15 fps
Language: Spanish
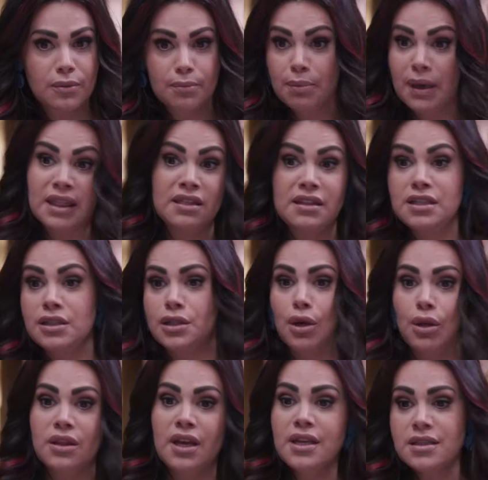
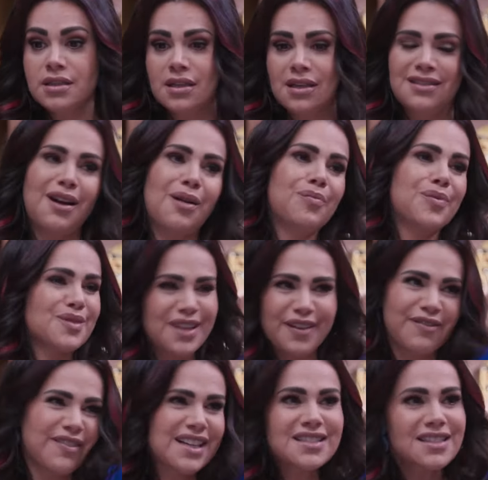¿Bendiciones? No, pues qué
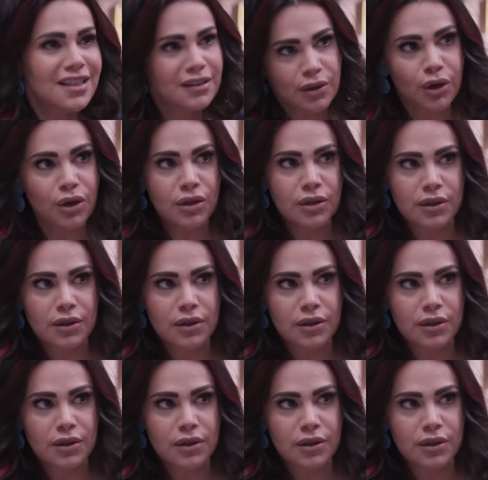fácil, ¿no?